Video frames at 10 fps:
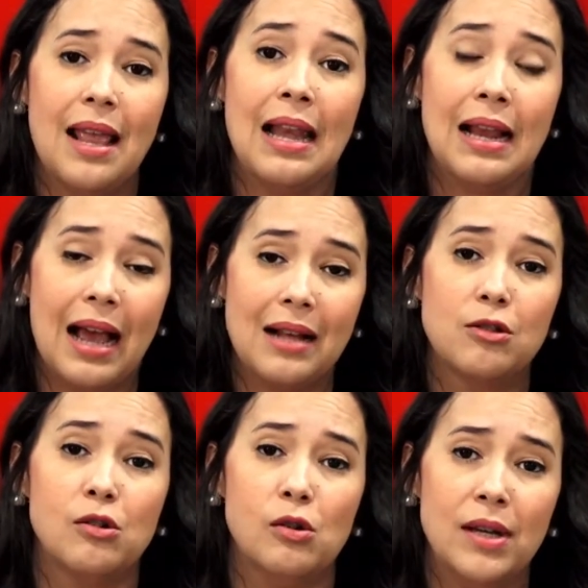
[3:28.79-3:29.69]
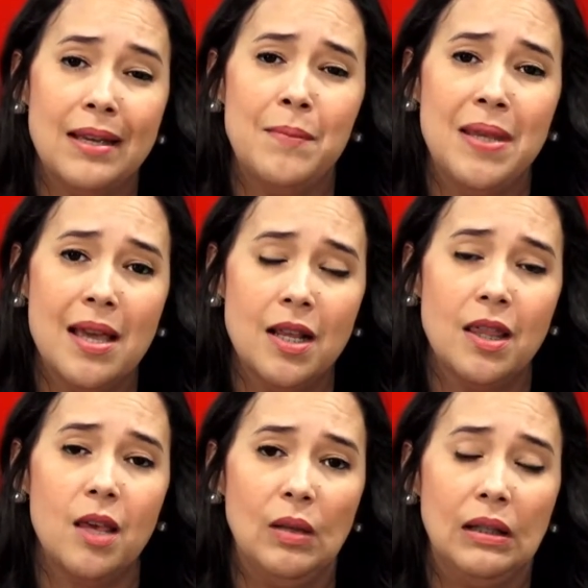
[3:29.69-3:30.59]
el caso eh,
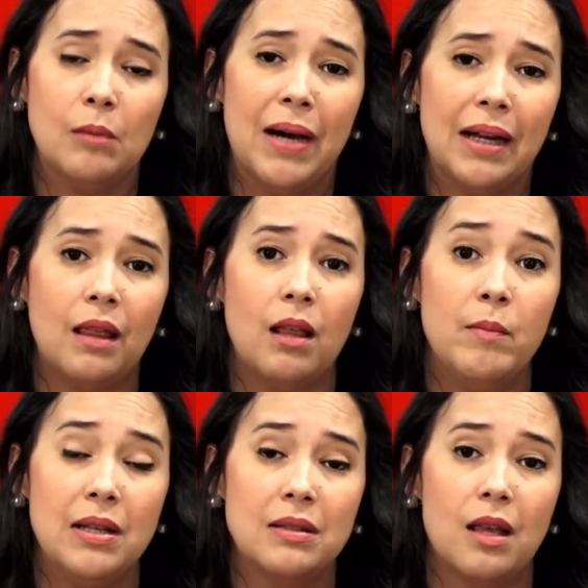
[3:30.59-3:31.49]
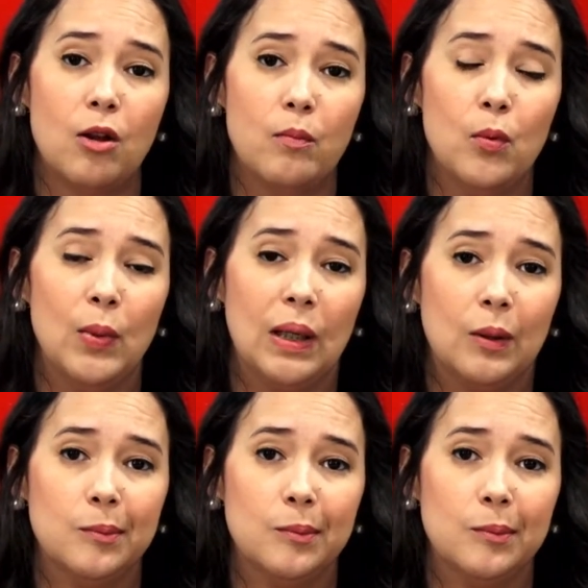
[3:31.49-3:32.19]
viene débil de parte del Ministerio Público.